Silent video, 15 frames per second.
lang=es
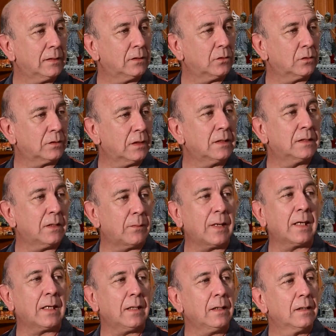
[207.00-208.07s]
Entonces se
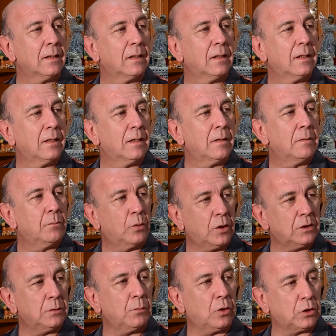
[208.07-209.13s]
viene, por
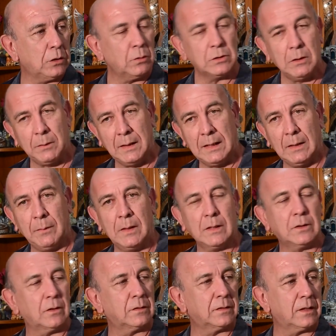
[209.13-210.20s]
ese motivo se viene a Villa
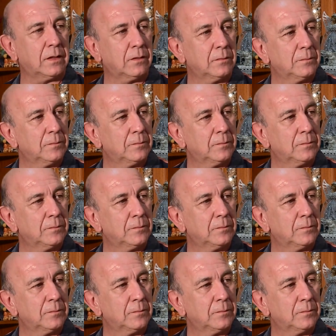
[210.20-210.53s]
Rosario.